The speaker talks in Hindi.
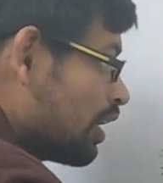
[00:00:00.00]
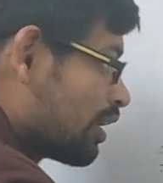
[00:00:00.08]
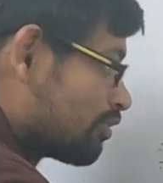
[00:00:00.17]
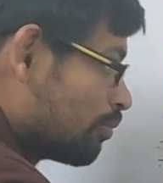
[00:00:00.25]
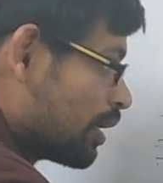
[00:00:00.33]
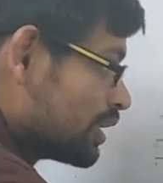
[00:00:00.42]

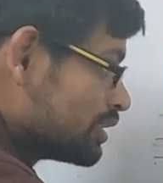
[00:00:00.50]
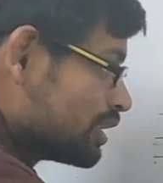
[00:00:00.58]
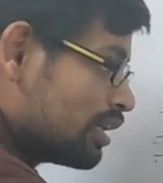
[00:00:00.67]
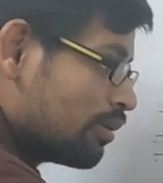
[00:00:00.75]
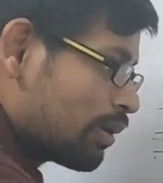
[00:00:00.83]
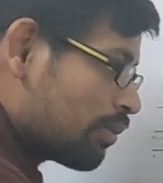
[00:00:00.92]
असमान
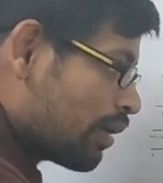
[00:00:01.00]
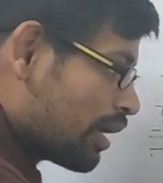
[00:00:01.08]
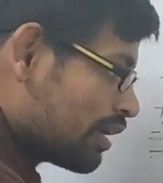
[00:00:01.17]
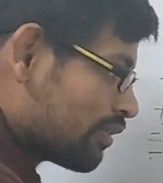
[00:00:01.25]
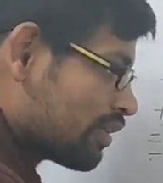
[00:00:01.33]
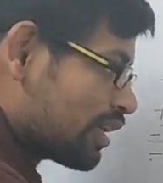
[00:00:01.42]
चिन्ह पर
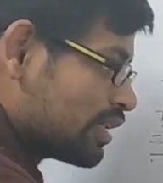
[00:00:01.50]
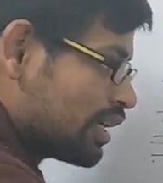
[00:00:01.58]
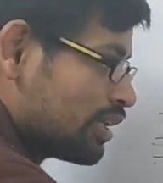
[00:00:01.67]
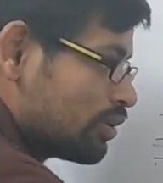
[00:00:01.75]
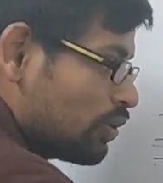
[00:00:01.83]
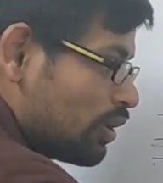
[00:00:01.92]
माइनस आता
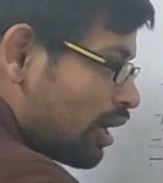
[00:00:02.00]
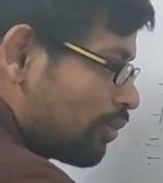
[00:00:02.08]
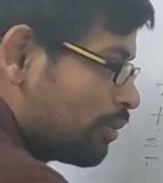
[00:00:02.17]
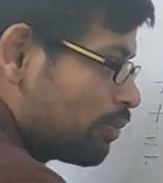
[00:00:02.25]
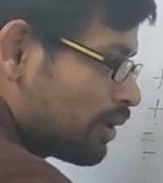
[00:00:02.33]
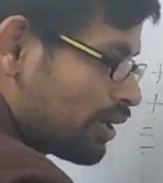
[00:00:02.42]
है तो यहाँ
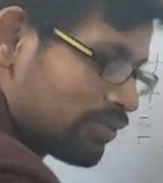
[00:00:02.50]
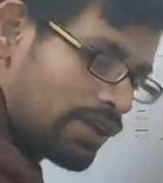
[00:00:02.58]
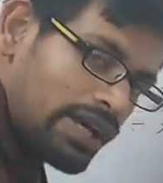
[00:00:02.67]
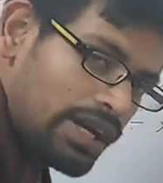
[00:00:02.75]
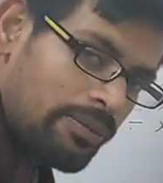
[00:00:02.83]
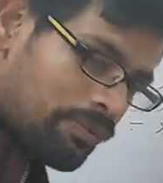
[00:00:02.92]
पे प्लस
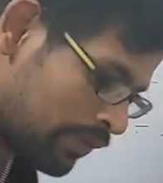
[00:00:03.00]
आएगा